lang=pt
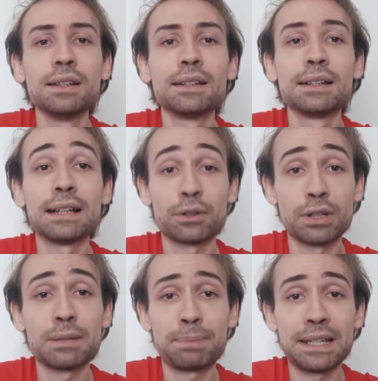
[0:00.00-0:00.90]
Uh,
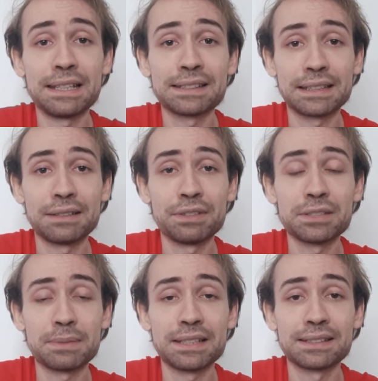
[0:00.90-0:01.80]
agora parece cada
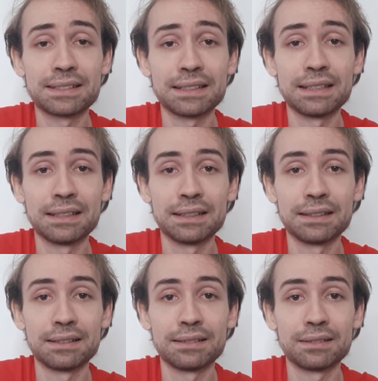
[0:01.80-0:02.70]
vez mais
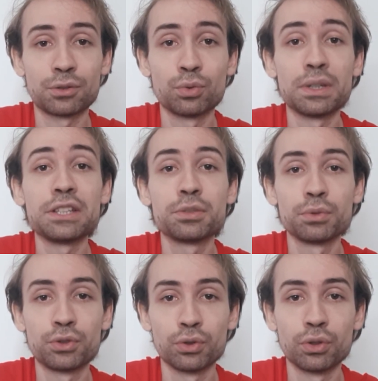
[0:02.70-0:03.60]
uh, com
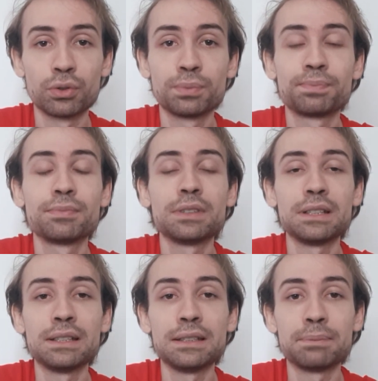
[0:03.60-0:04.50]
ritmo de jogo
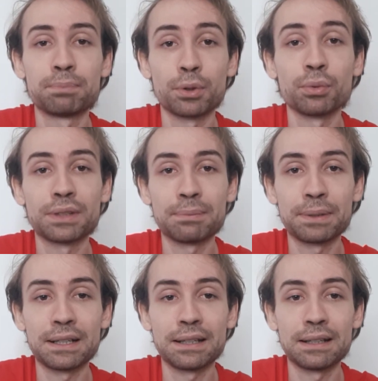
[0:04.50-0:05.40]
e pronta
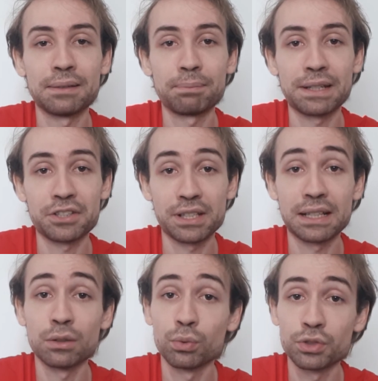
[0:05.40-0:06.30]
para
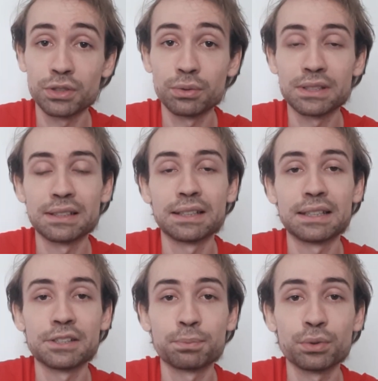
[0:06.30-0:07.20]
chegar longe no slam
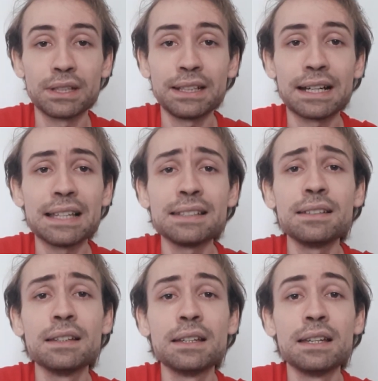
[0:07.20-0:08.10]
que disputa em
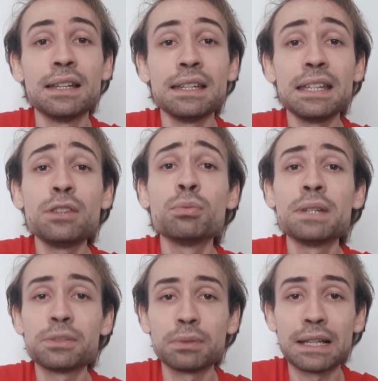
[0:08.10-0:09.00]
casa. E do
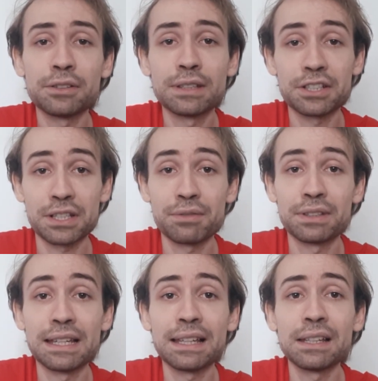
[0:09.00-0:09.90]
mesmo lado da
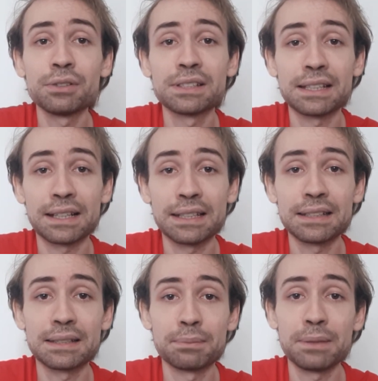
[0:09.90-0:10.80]
chave dela, eu
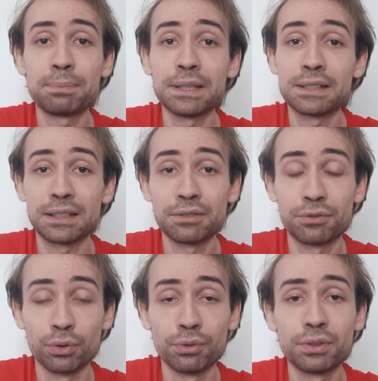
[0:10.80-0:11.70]
destacaria também Petra
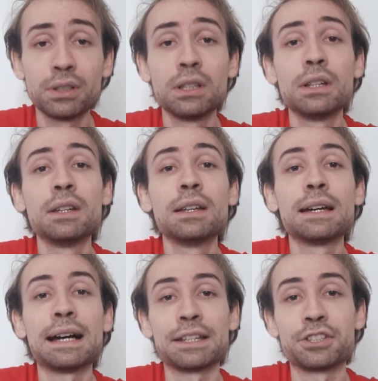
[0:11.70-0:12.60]
Kvitova,
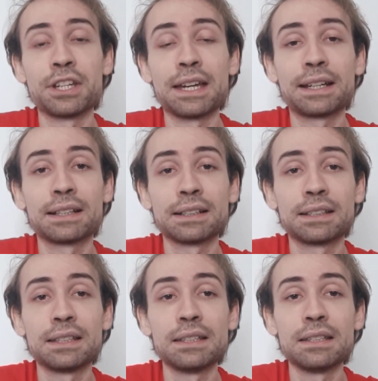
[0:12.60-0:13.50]
a tcheca
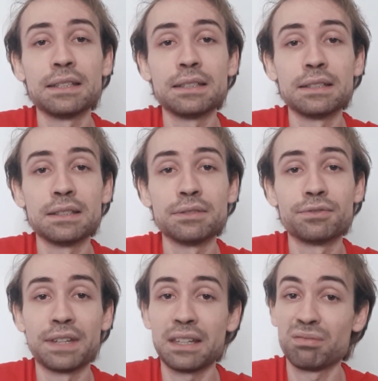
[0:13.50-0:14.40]
que
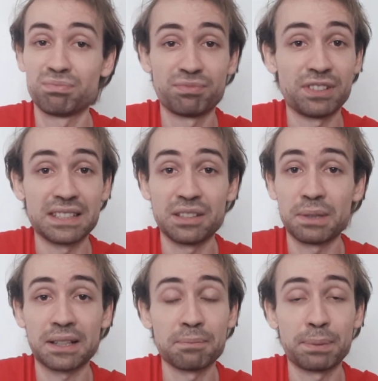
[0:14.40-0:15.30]
vem fazendo
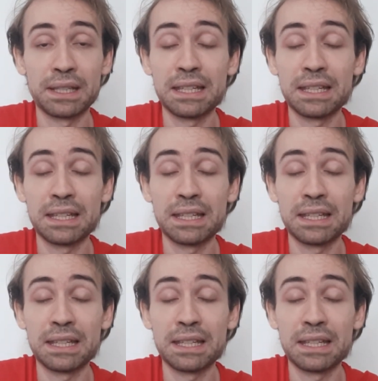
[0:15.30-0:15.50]
uma campanha